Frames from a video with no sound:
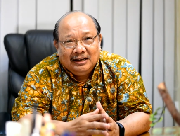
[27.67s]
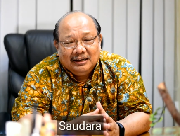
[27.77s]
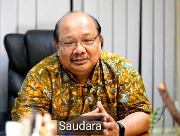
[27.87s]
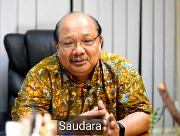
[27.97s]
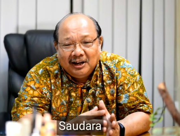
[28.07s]

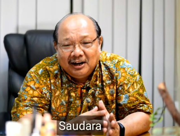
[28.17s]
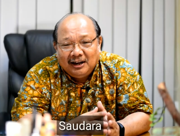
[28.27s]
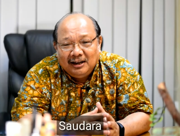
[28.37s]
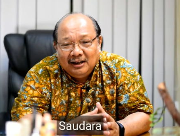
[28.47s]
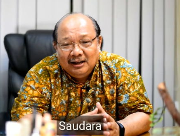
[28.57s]

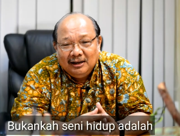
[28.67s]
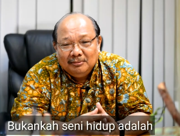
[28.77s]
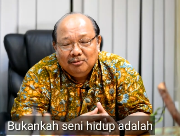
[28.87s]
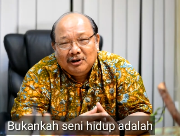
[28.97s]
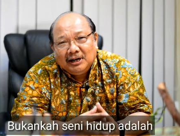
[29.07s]
Saudara,
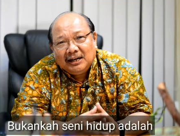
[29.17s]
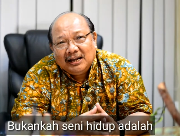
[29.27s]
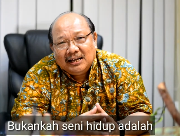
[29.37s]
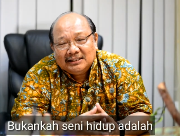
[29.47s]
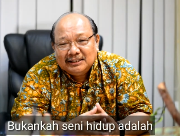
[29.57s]

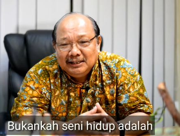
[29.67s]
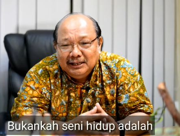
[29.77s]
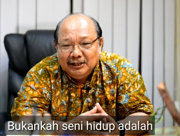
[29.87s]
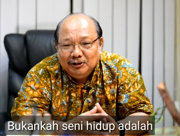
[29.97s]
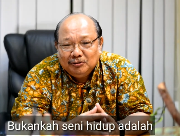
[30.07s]
bukankah seni
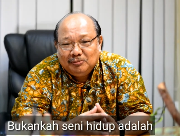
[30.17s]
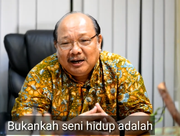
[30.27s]
hidup